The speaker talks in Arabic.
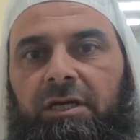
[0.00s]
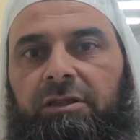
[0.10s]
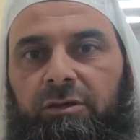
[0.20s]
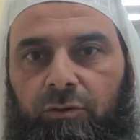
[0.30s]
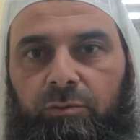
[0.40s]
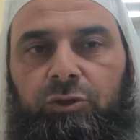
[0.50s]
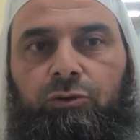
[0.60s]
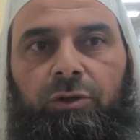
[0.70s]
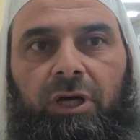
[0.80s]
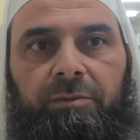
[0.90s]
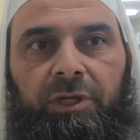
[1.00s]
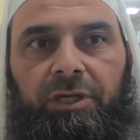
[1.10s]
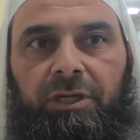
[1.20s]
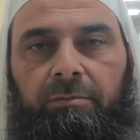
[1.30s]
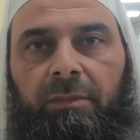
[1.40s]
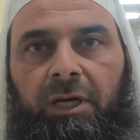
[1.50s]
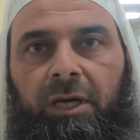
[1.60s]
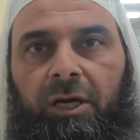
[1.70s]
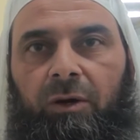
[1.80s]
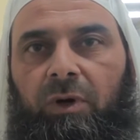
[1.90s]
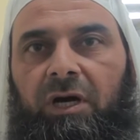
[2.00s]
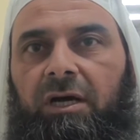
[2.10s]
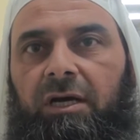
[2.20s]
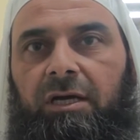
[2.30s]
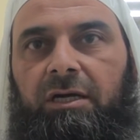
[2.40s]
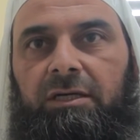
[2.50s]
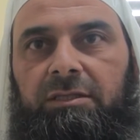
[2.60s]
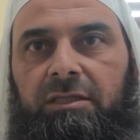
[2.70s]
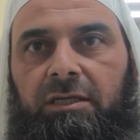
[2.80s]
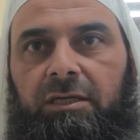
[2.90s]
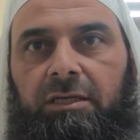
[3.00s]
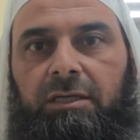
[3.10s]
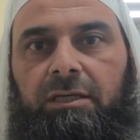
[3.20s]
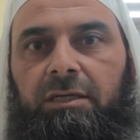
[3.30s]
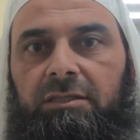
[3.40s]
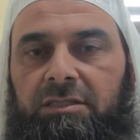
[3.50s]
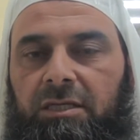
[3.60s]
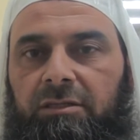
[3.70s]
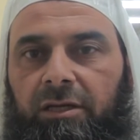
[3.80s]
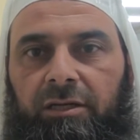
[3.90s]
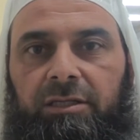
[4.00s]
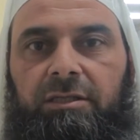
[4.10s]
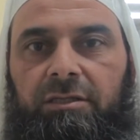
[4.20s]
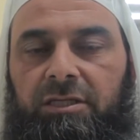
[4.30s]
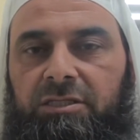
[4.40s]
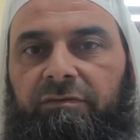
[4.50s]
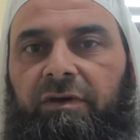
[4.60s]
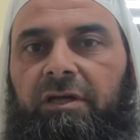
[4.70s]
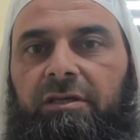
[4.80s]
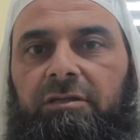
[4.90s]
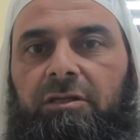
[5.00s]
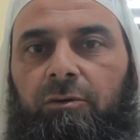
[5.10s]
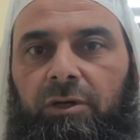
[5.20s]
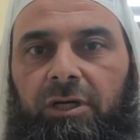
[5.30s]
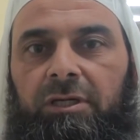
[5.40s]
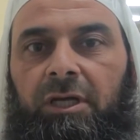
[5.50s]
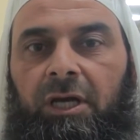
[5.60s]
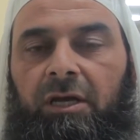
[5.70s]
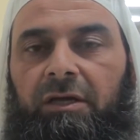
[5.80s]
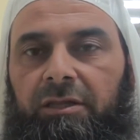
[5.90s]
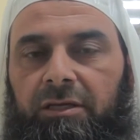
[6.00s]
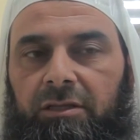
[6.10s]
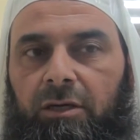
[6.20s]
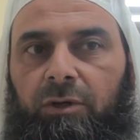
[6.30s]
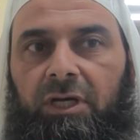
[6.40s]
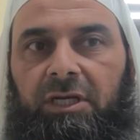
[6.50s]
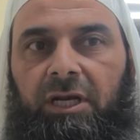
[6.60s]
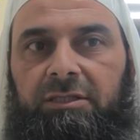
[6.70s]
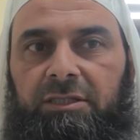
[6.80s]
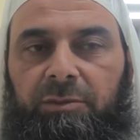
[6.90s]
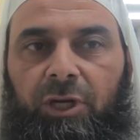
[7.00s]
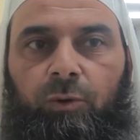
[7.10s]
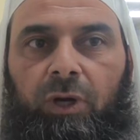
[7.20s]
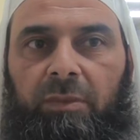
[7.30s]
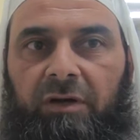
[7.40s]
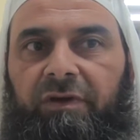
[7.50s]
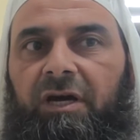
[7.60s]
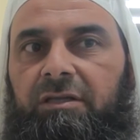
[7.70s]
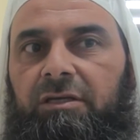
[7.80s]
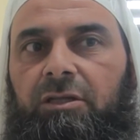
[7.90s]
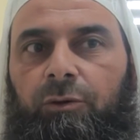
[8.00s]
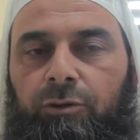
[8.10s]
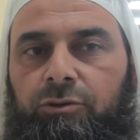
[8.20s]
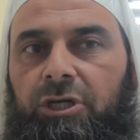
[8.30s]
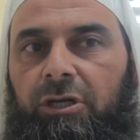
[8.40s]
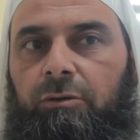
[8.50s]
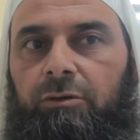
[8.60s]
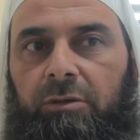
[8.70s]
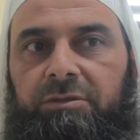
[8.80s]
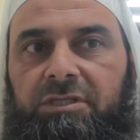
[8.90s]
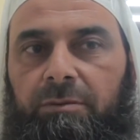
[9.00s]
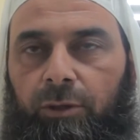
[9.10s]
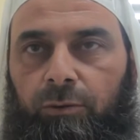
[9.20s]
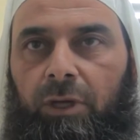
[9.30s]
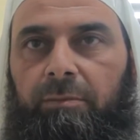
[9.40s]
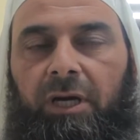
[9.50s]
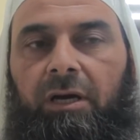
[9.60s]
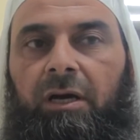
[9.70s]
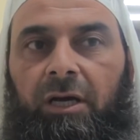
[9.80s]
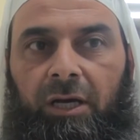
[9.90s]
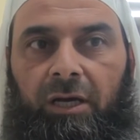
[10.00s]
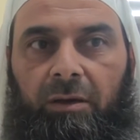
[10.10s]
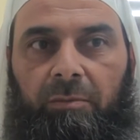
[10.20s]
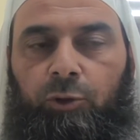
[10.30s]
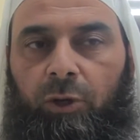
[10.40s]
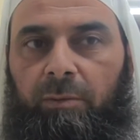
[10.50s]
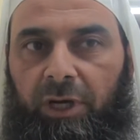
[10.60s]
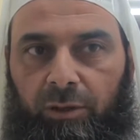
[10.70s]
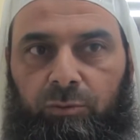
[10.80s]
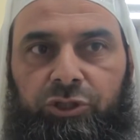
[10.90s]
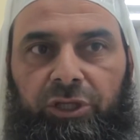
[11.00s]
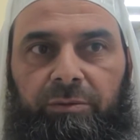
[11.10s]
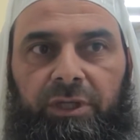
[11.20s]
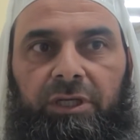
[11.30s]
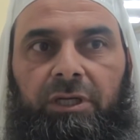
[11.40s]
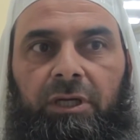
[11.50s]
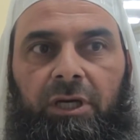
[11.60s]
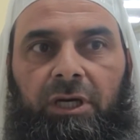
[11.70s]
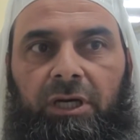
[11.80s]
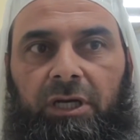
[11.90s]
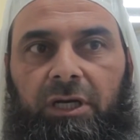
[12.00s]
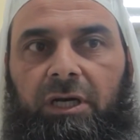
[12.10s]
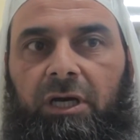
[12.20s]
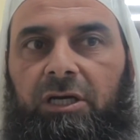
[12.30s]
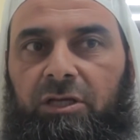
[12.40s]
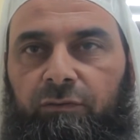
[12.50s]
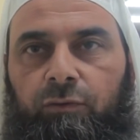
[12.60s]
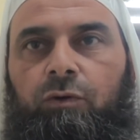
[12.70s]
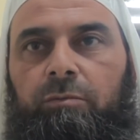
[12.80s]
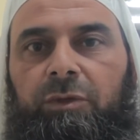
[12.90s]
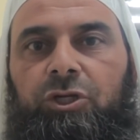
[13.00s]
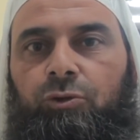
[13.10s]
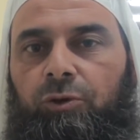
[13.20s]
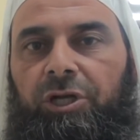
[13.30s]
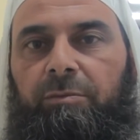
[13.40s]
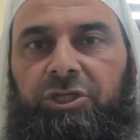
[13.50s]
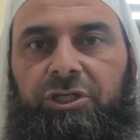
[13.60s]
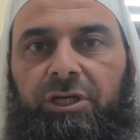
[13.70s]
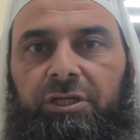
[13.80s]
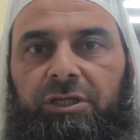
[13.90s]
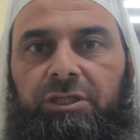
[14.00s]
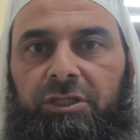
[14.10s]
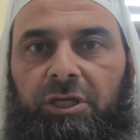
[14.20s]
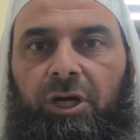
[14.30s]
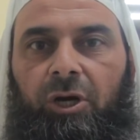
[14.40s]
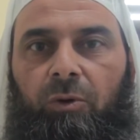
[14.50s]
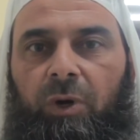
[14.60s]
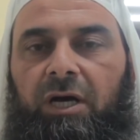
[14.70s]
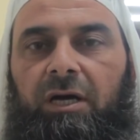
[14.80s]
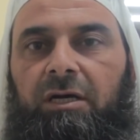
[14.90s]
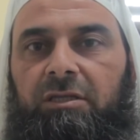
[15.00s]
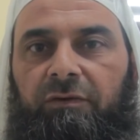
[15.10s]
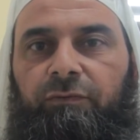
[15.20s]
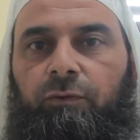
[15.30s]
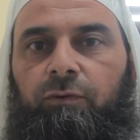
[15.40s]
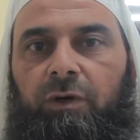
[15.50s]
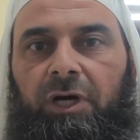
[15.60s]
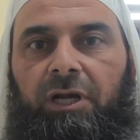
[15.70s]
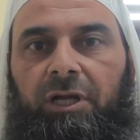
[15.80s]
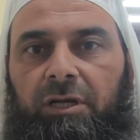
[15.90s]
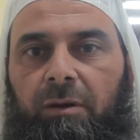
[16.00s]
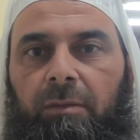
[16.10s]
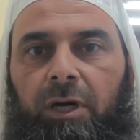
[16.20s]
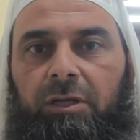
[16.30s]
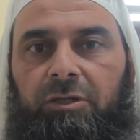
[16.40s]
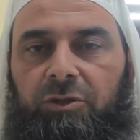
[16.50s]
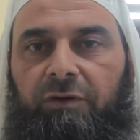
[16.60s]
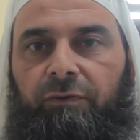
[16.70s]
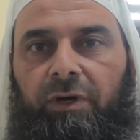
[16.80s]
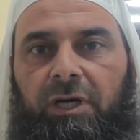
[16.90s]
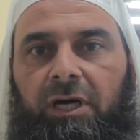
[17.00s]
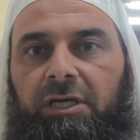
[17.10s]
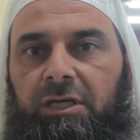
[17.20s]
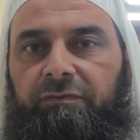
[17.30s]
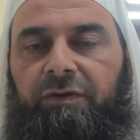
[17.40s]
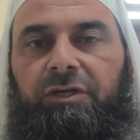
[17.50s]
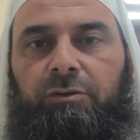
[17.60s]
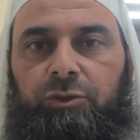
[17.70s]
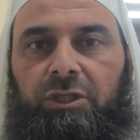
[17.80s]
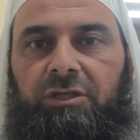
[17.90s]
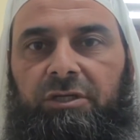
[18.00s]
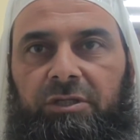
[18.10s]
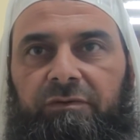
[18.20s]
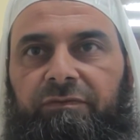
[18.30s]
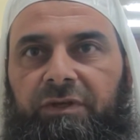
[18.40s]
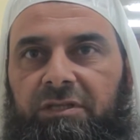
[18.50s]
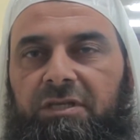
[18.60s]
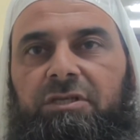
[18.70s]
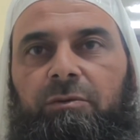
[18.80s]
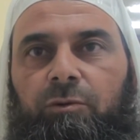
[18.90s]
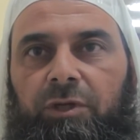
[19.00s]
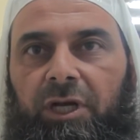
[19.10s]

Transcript: كثير من طلاب العلم وقد آه، تصدر للتدريس في هذه الدورات هذه الدورات العديد من العلماء في هذه الدورة يشارك قرابة السبع علماء من علماء المسلمين آه، هدفهم نشر العلم الشرعي ودفع العلم آه، دفع أي فكر متطرف ينتسب